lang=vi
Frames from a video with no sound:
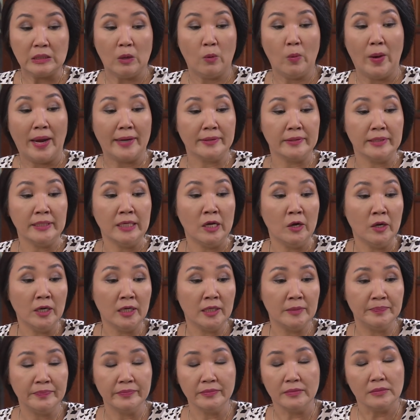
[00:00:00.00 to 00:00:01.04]
cậu quen với nó
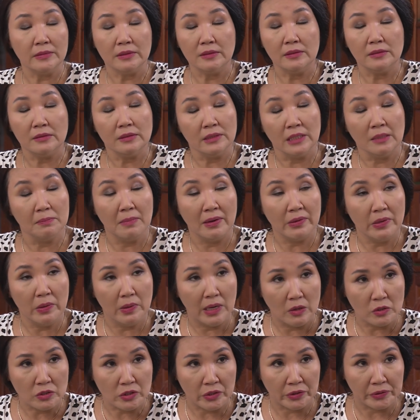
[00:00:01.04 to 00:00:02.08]
um, được bao nhiêu
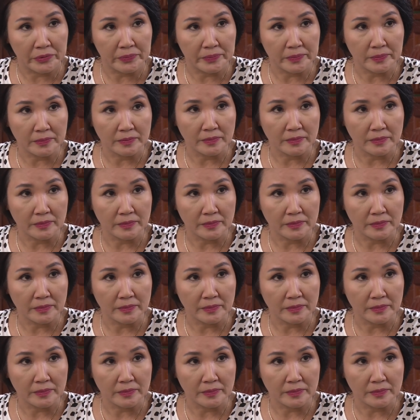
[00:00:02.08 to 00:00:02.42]
lâu rồi